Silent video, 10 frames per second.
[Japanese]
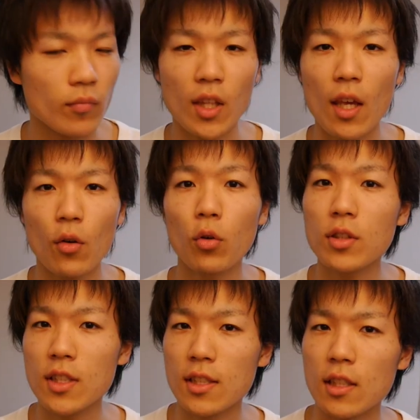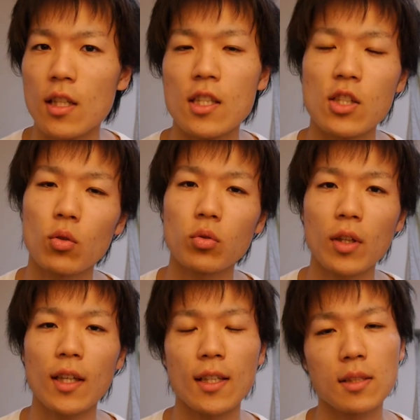で、本日仕
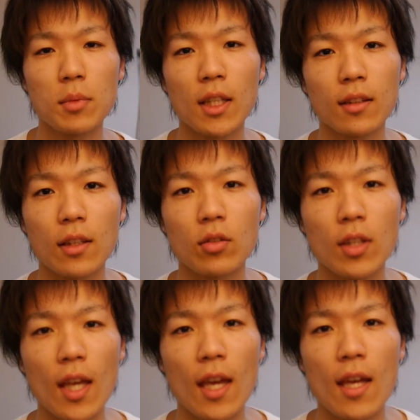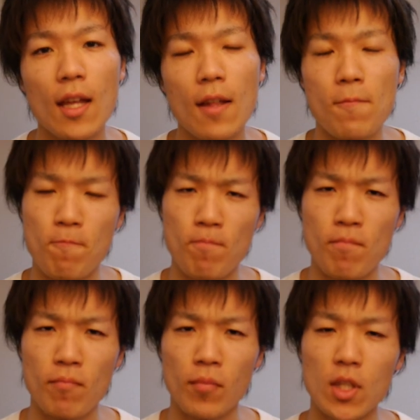事が休みだったので、う
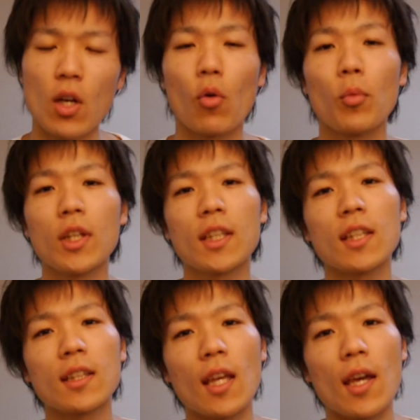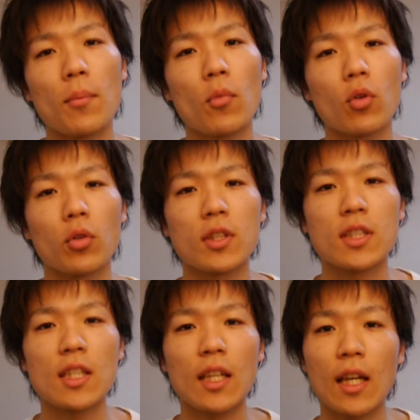ん、じゃあ思い切って、もうこっ
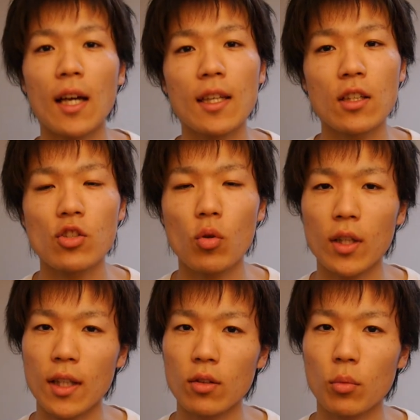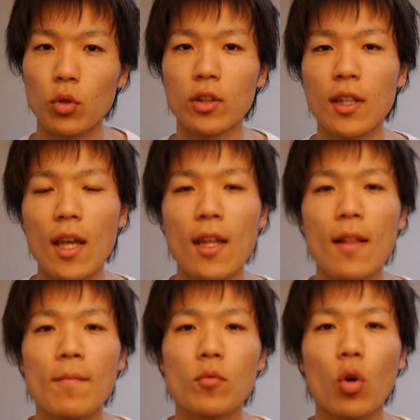ち解約しようかなと思って、
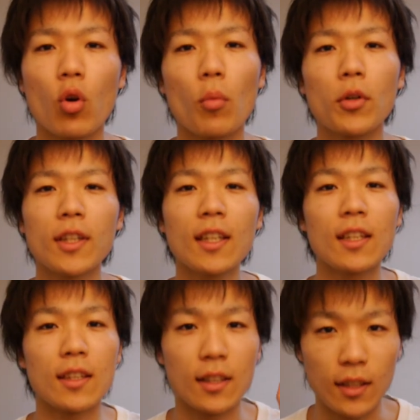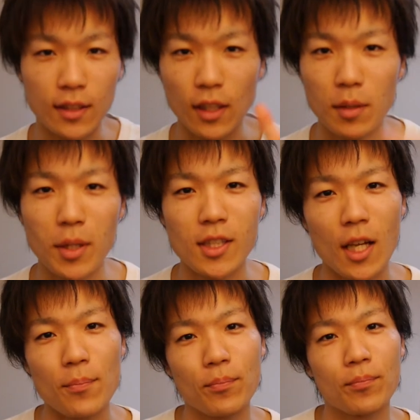ドコモに行ってきまし
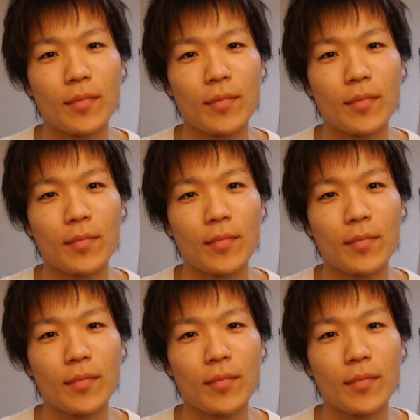た。